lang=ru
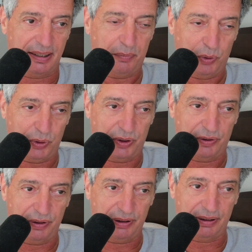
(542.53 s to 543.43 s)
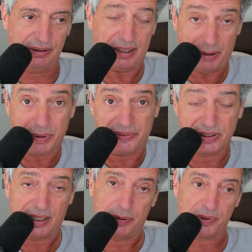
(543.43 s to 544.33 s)
работают как
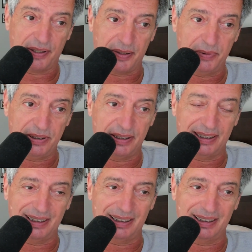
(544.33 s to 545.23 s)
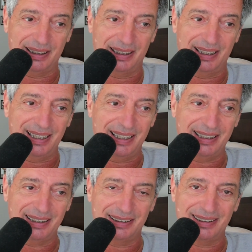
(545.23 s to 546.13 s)
профессиональные программисты,
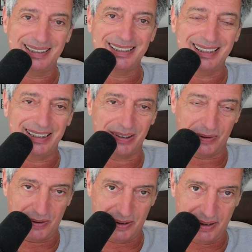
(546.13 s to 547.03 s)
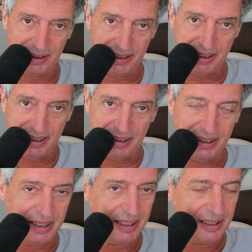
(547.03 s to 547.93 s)
не senior,
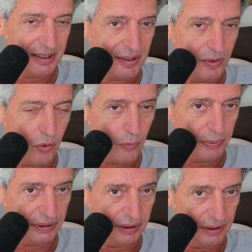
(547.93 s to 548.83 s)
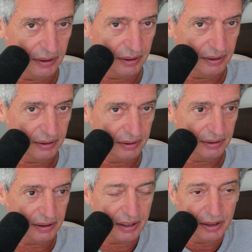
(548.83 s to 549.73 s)
не опытные.
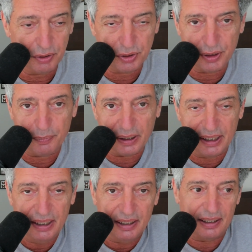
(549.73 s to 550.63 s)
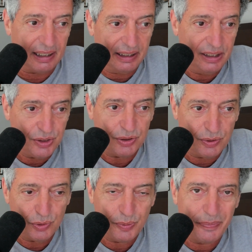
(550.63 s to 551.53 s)
Я не говорю, что они плохие, они еще
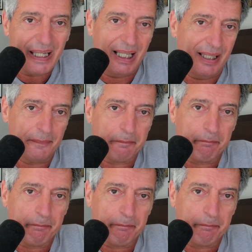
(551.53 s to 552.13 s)
не успели.